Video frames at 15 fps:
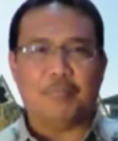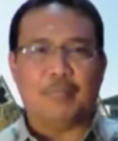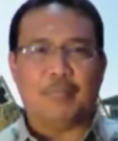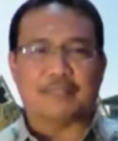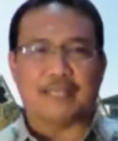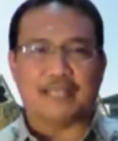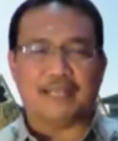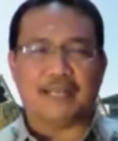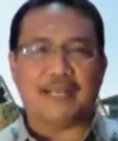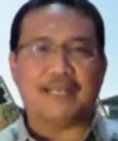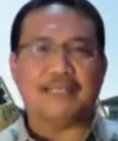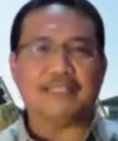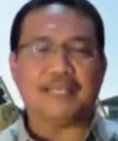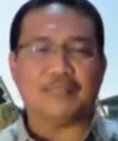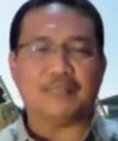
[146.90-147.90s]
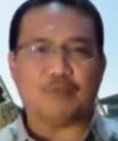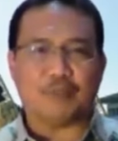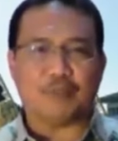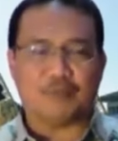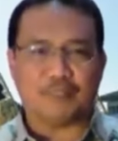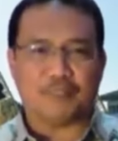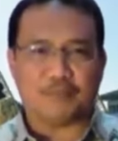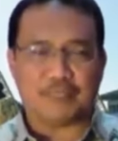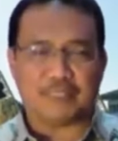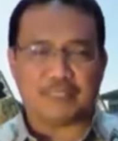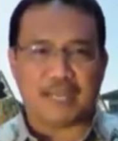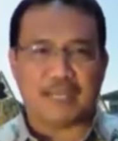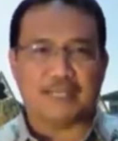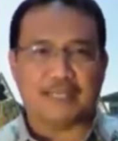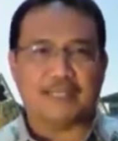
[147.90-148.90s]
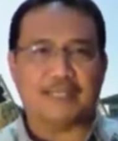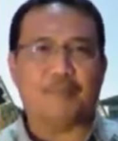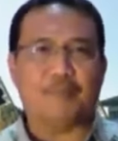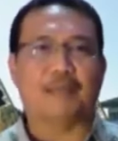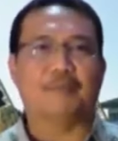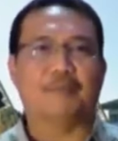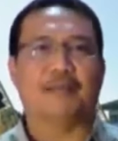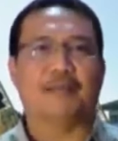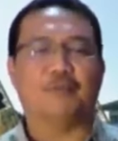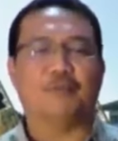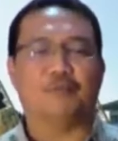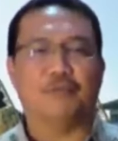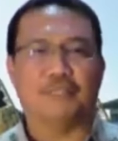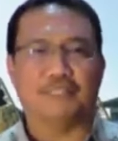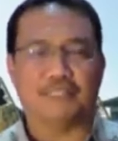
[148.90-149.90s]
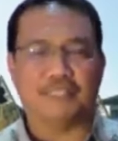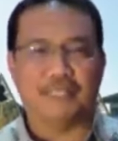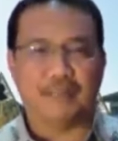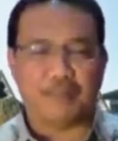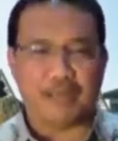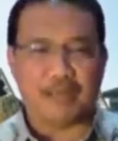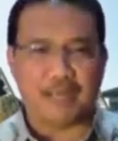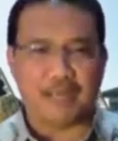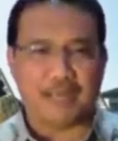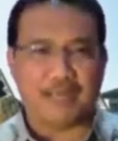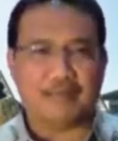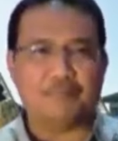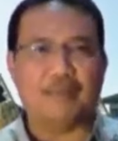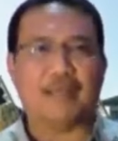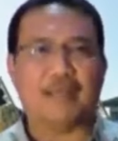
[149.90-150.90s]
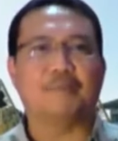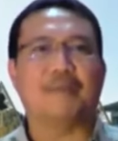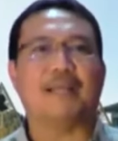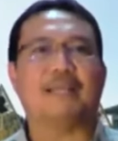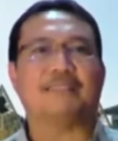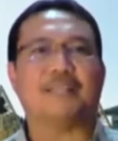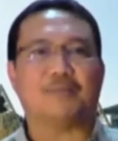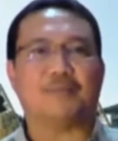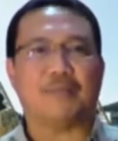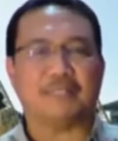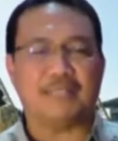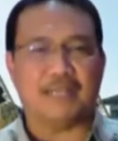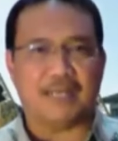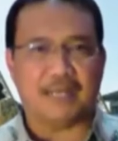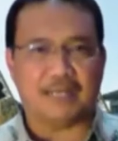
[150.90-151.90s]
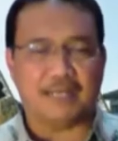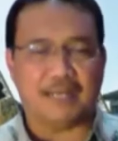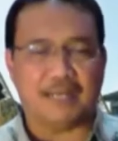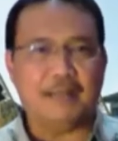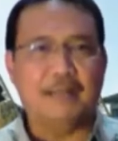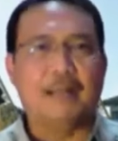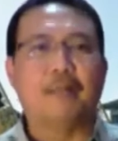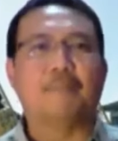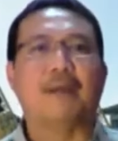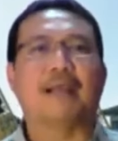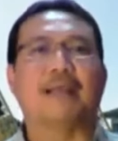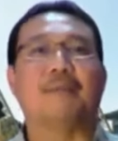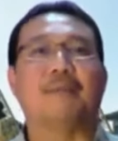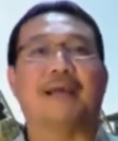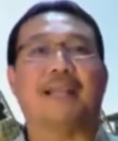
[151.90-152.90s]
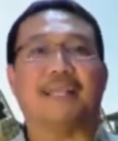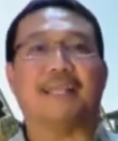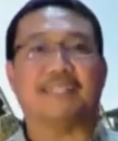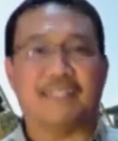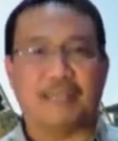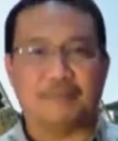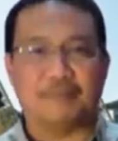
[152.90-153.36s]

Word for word: saya kira ini satu-satu yang tepat sekali bagaimana kondisi di lapangan, bagaimana sarpras yang ada, bagaimana SDM